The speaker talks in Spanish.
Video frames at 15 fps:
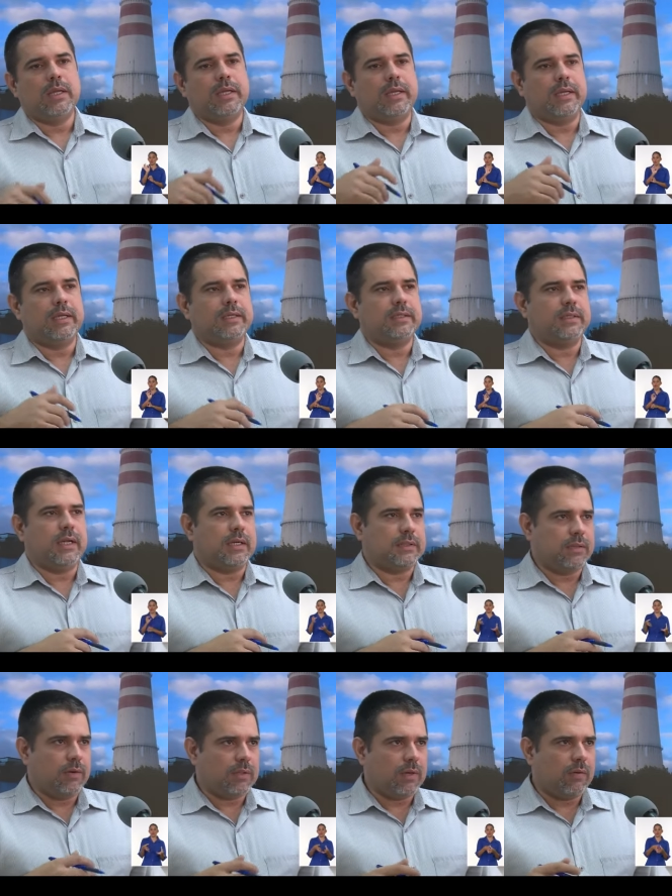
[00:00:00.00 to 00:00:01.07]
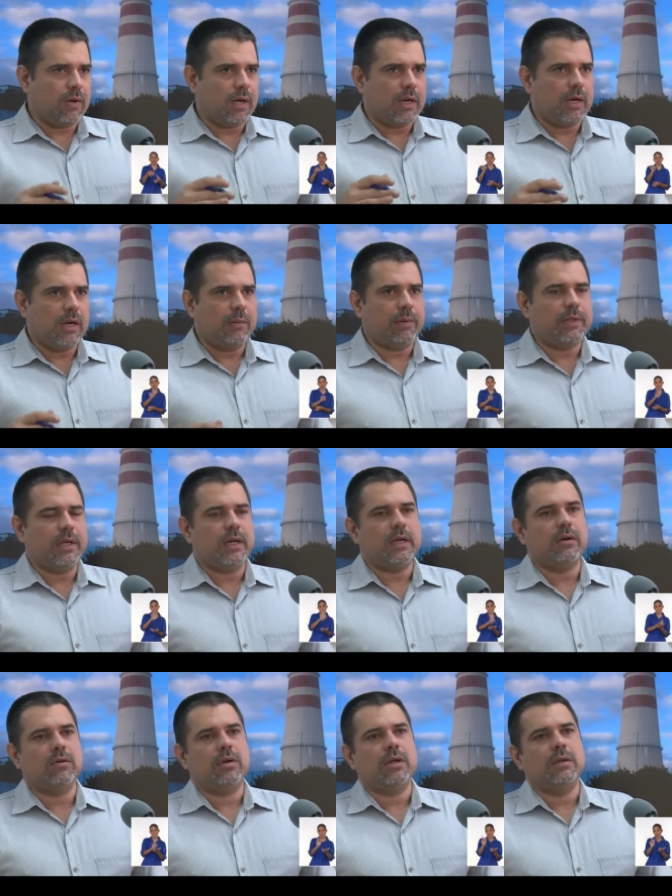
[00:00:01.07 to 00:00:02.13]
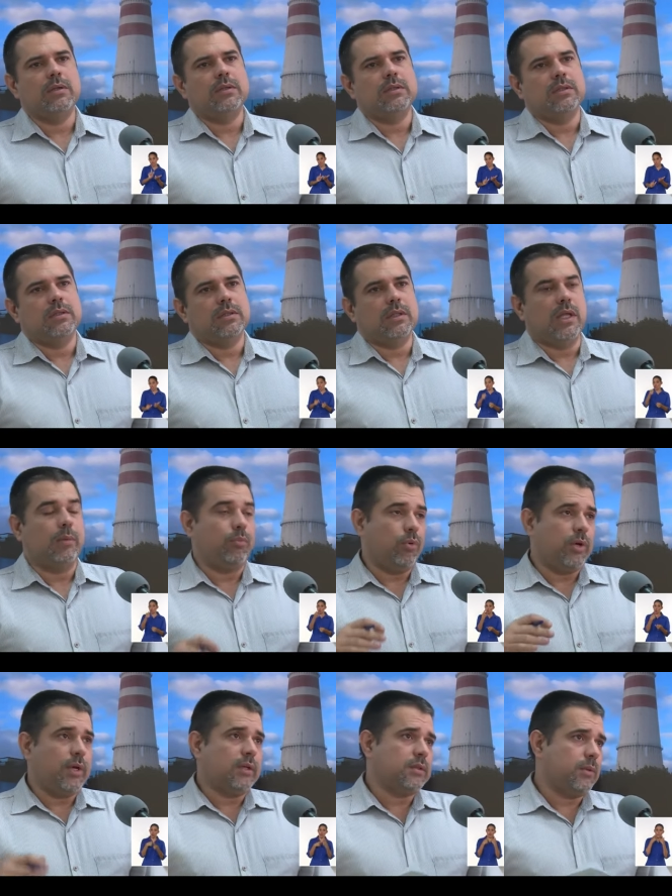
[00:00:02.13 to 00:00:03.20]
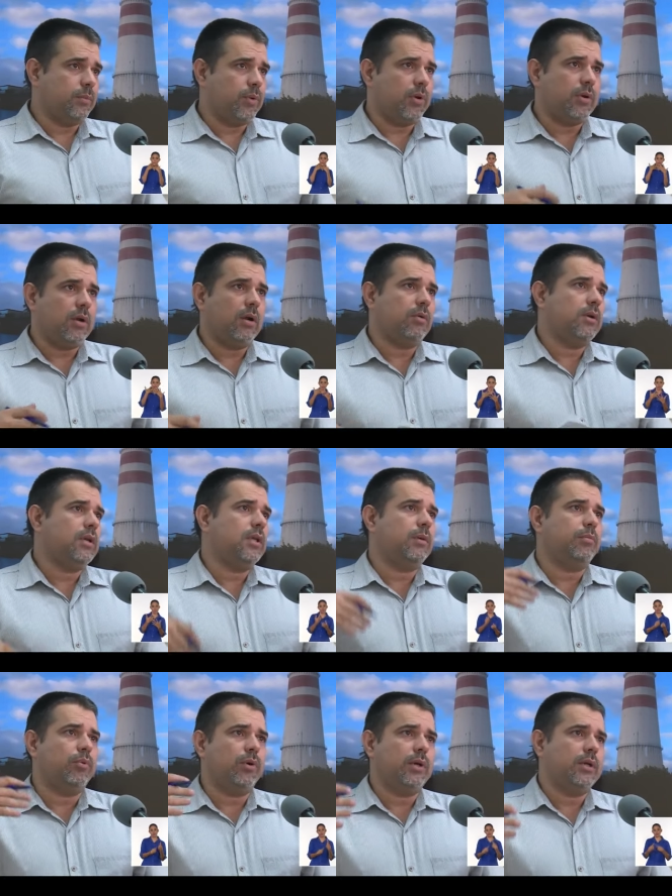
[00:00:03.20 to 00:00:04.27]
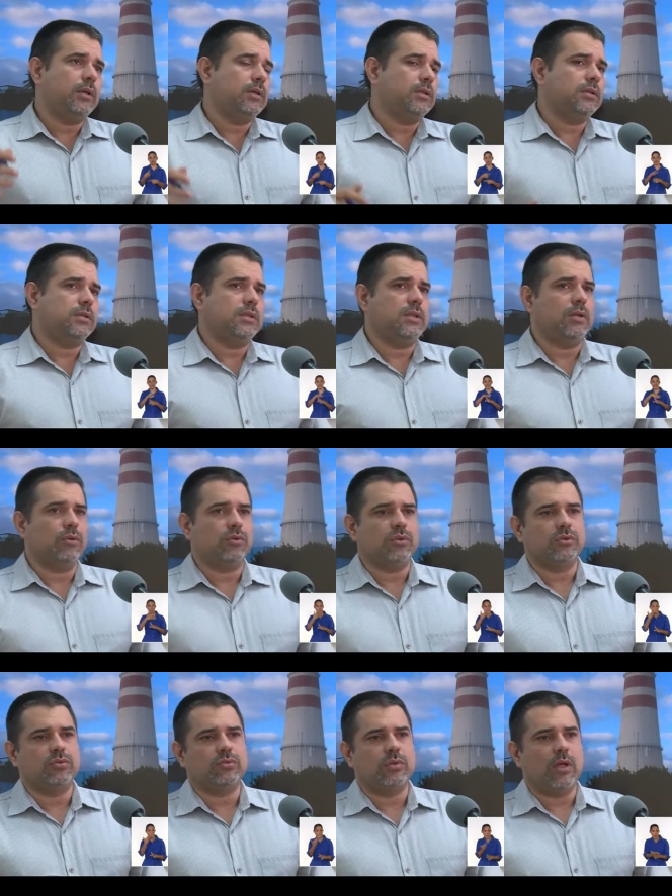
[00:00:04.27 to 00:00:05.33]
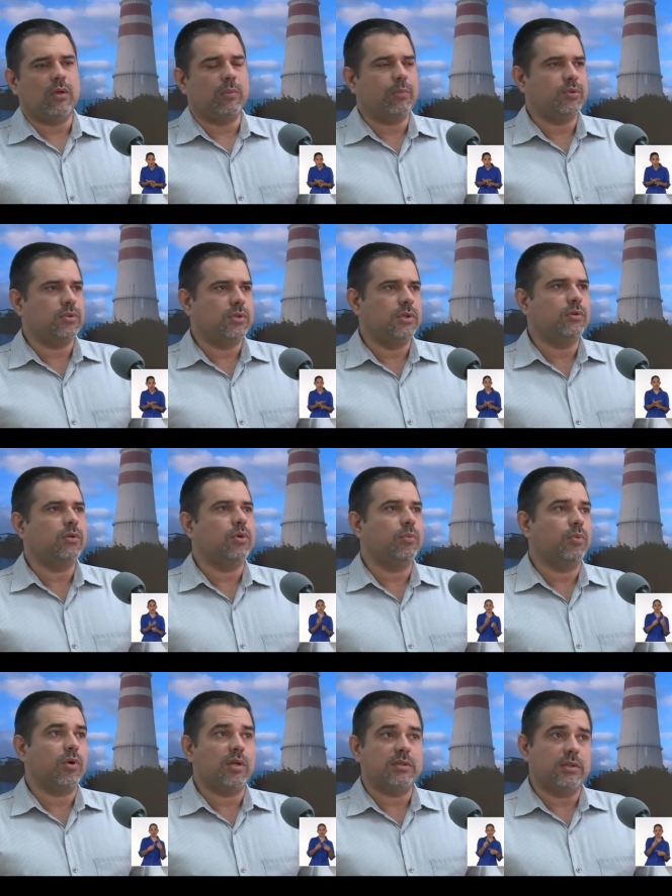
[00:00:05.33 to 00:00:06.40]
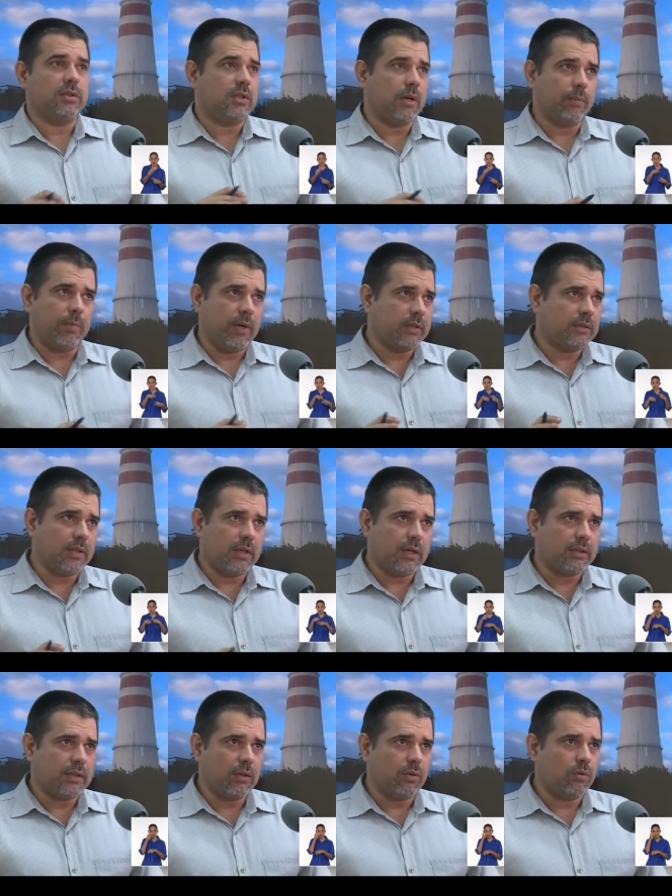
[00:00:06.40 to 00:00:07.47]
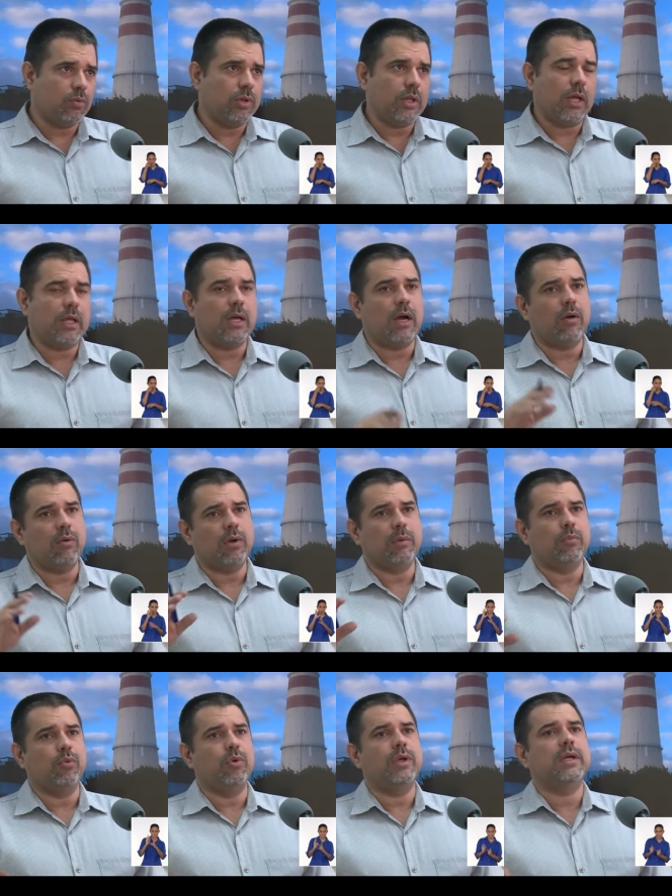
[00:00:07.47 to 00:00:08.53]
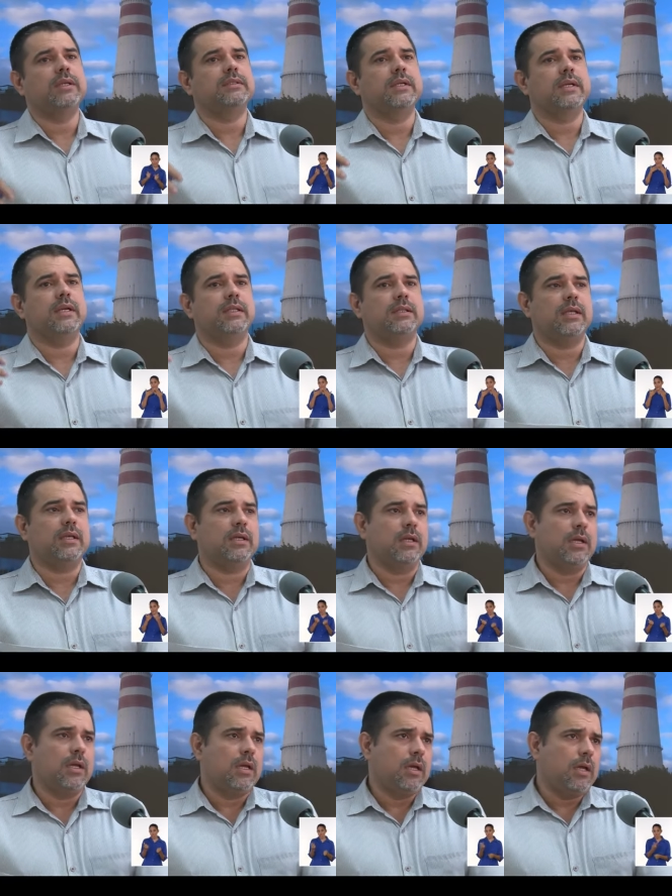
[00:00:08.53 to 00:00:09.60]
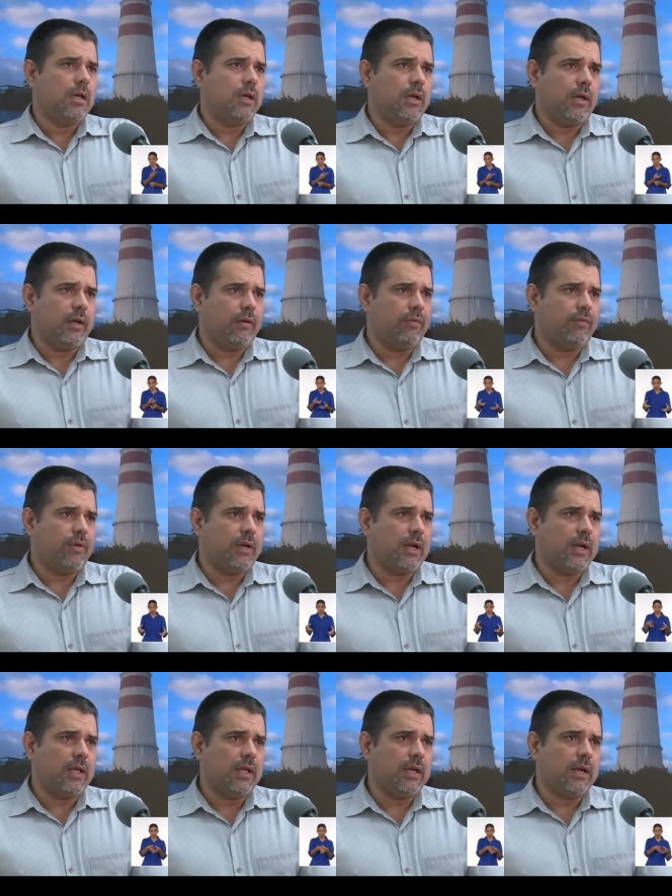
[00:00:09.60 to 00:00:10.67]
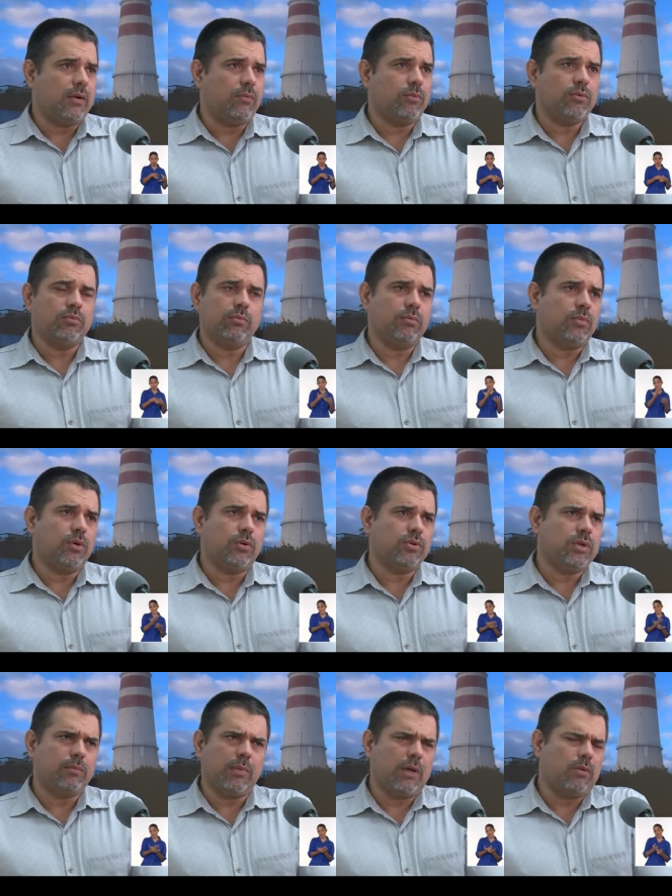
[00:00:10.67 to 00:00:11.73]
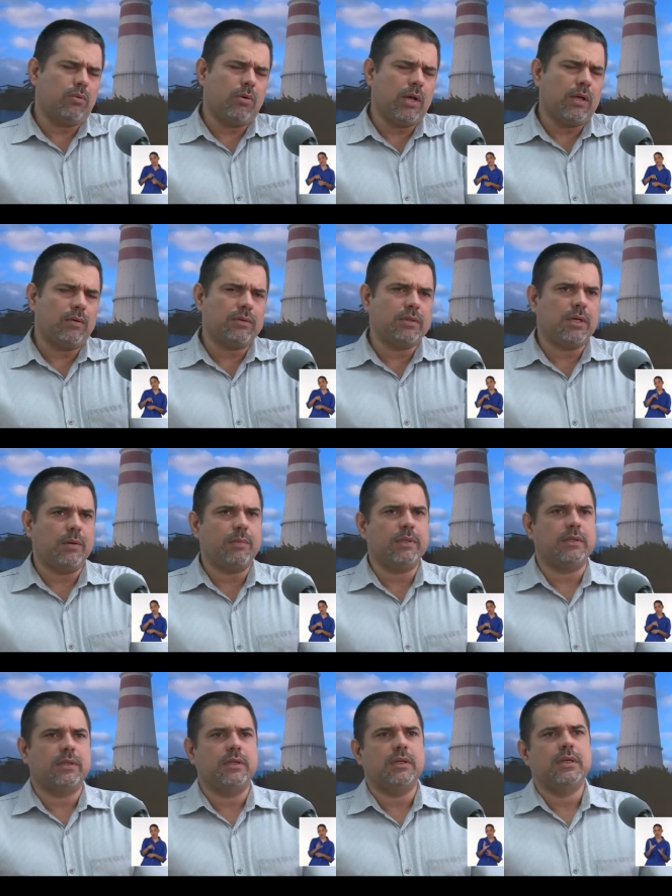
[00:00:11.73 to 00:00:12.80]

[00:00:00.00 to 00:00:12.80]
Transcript: que ya se va a trabajar en la mañana ahora, después hay que hacer prueba hidráulica y después si los resultados son positivos, incorporarse estas dos unidades, aunque pueden ser que estén eh, finales de la noche, madrugada básicamente,